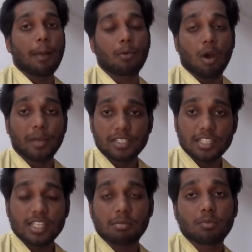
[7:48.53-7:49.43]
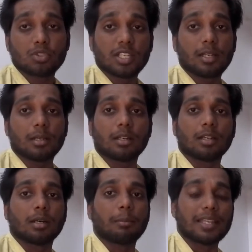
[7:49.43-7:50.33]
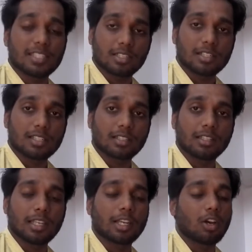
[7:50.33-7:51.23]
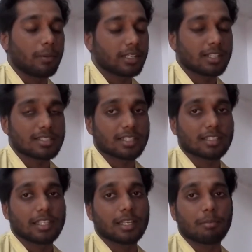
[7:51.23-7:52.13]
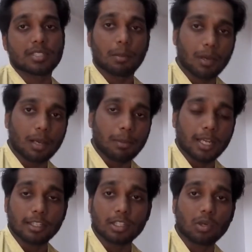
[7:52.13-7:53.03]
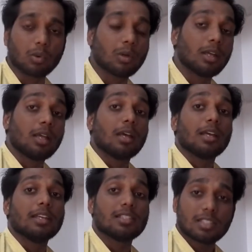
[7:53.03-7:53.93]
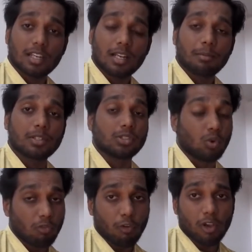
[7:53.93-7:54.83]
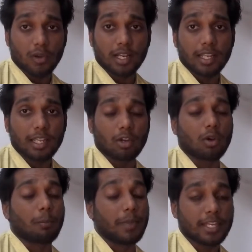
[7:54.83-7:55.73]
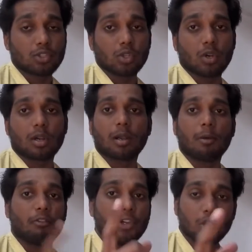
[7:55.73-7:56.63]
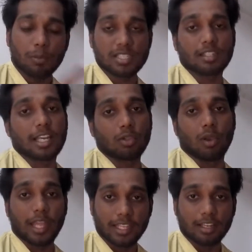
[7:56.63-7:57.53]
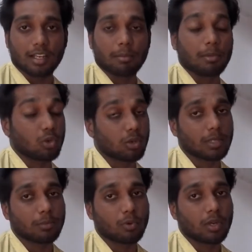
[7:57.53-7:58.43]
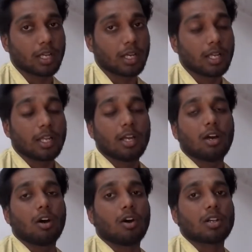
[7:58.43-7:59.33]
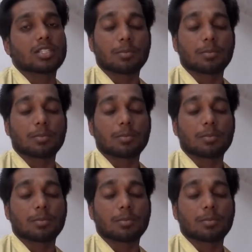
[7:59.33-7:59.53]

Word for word: आप कमेंट सेक्शन में मुझे मैसेज कर सकते हैं कमेंट कर सकते हैं मैं सबका रिप्लाई देता हूँ इंस्टाग्राम पर ज़रूर फॉलो करें और मेक श्योर sure वीडियो पसंद आए तो लाइक करना बिल्कुल मत भूलना और